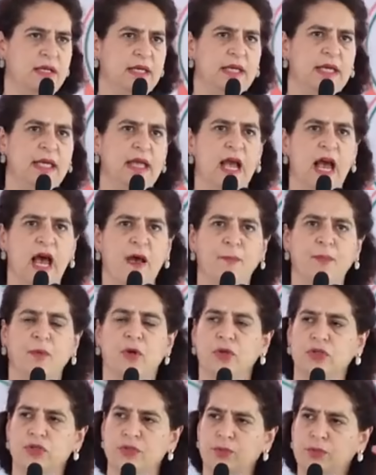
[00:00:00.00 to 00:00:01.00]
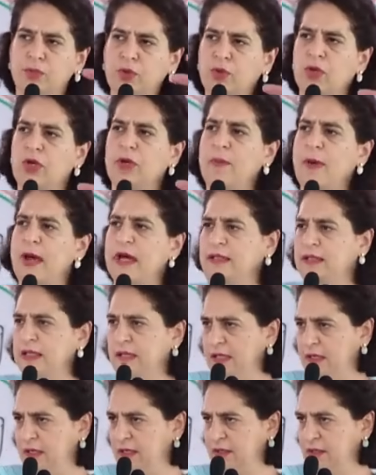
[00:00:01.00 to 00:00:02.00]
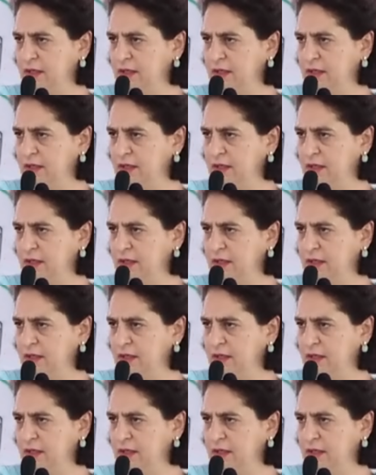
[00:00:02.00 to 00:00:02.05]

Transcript: कि आप कुछ मूल बातें